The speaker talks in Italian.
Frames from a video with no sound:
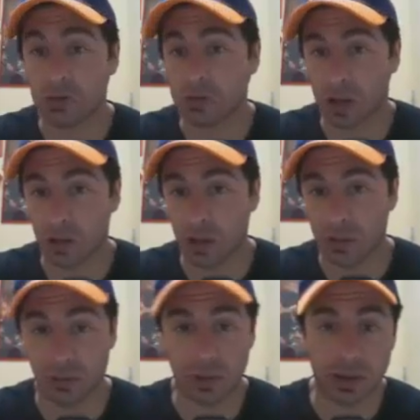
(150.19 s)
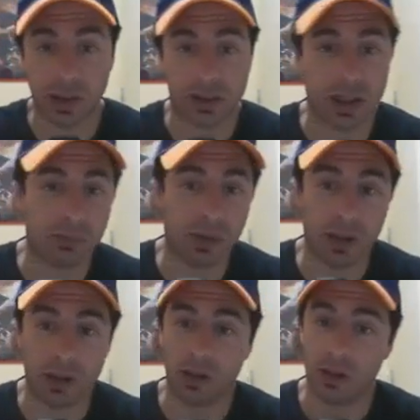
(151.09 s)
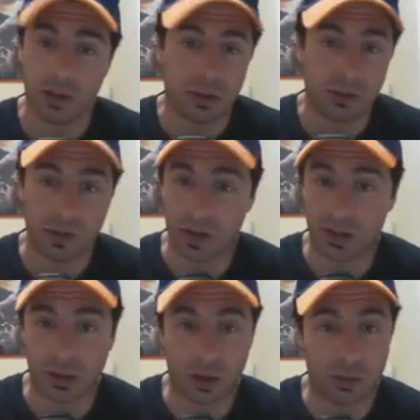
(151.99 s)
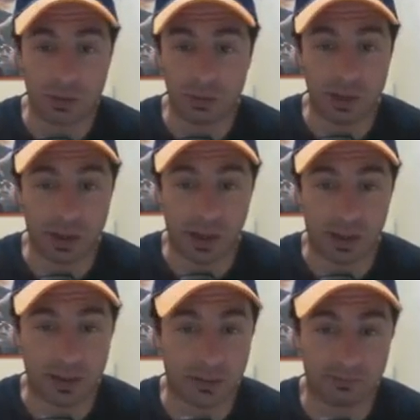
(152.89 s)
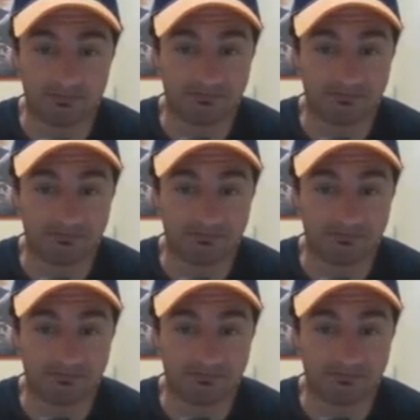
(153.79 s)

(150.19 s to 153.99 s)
possiamo tranquillamente portarla a termine senza troppi problemi ragazzi.